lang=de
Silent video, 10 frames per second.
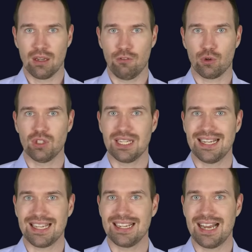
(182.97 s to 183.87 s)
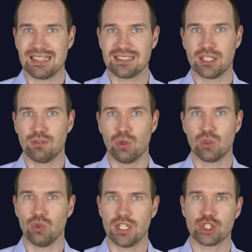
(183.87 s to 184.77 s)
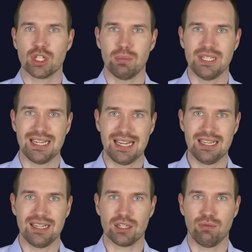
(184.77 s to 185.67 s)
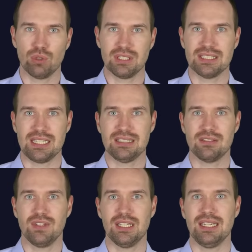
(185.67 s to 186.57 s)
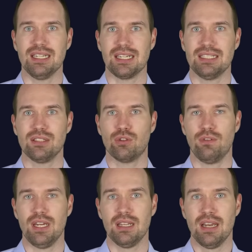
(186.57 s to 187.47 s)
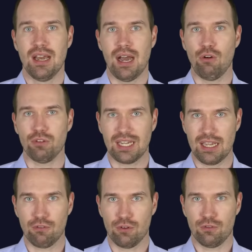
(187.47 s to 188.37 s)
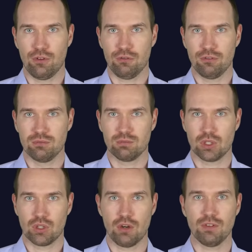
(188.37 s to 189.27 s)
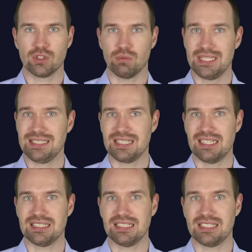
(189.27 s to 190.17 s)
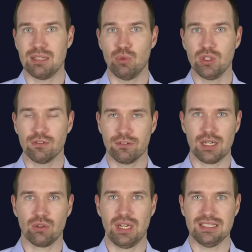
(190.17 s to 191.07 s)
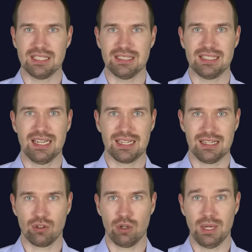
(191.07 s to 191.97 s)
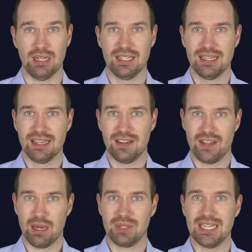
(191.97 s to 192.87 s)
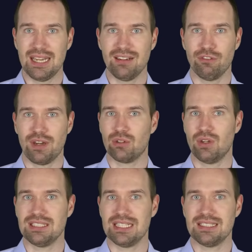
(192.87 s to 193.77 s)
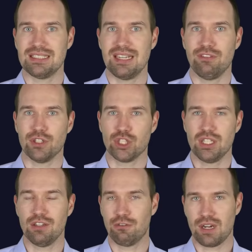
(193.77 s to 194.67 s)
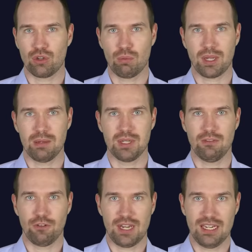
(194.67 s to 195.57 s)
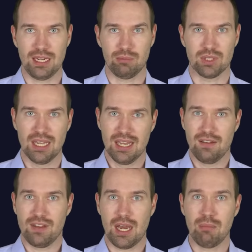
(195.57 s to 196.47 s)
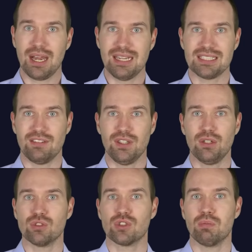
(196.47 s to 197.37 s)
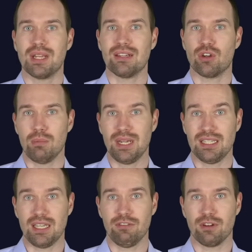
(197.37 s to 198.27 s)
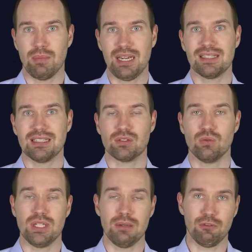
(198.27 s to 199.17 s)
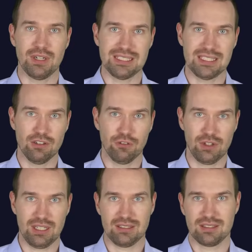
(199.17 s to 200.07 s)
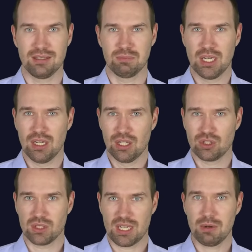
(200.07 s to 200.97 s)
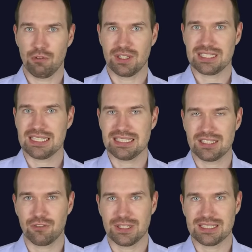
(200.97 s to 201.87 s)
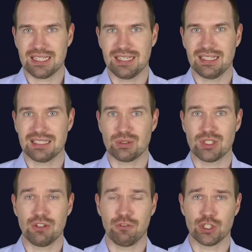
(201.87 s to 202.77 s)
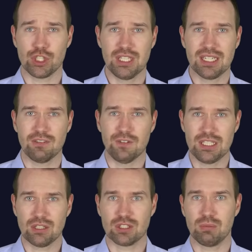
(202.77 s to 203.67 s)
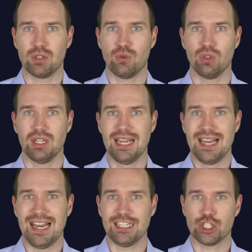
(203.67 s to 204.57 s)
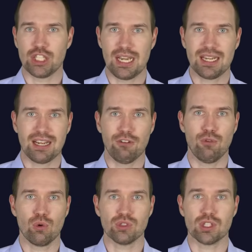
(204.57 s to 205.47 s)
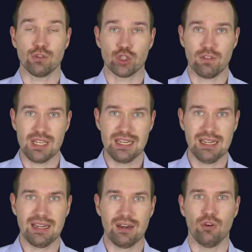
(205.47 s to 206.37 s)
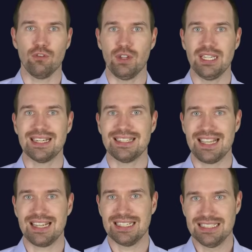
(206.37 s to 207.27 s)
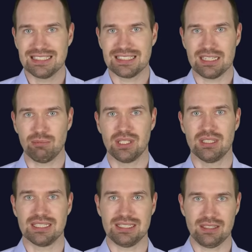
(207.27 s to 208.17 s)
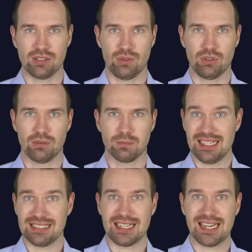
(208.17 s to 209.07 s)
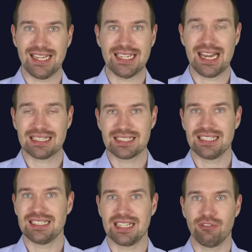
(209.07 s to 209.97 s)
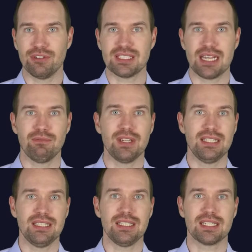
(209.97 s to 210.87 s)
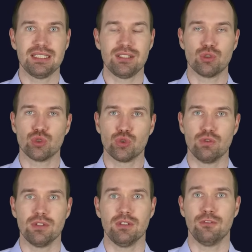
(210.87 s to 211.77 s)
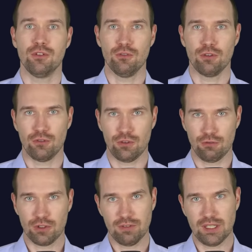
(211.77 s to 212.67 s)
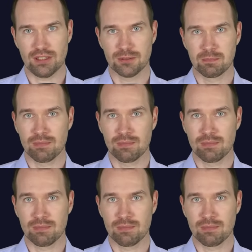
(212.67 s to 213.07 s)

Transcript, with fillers: Aufgrund der geringen Aktienquote und der stabilen Anleihequote setzen wir den Risikowert auf 3 von 5. Kommen wir zum nächsten Ansatz, dem Multifaktor-Ansatz nach Gerd Kommer. Wir haben hier einen Faktoransatz, der verschiedene Faktorprämien vereinnahmt. Wir haben bereits ein Video zum Gerd Kommer ETF gemacht, das du ebenfalls hier findest. Zusammengefasst lässt sich festhalten, dass durch die verschiedenen Gewichtungsmethoden ein stärkerer Fokus auf Schwellenländer und weniger Tech insgesamt gesetzt wird. Da es ein reiner Aktien-ETF ist, haben wir hier die Risikostufe 5 von 5 gewählt.